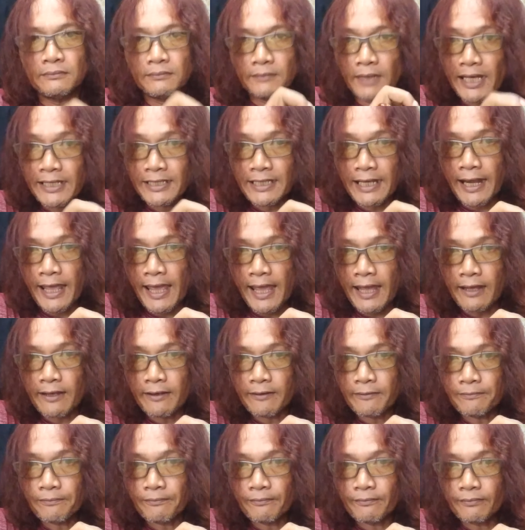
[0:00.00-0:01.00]
Lah sana.
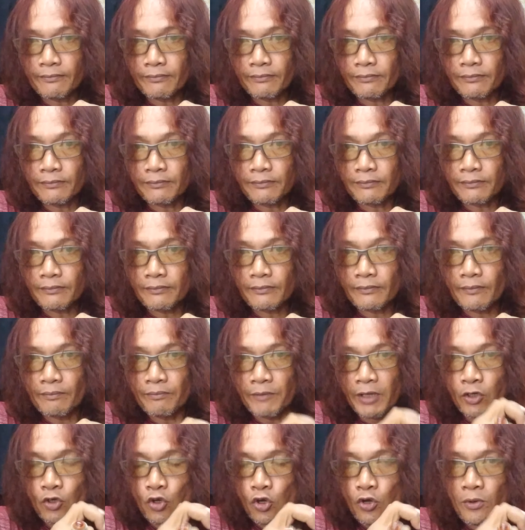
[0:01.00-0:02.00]

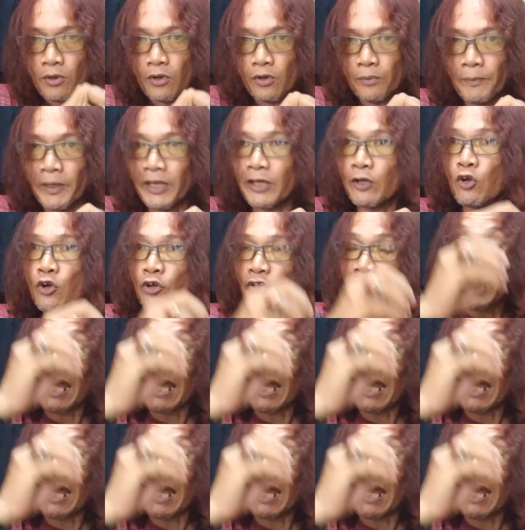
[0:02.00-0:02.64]
Beko beko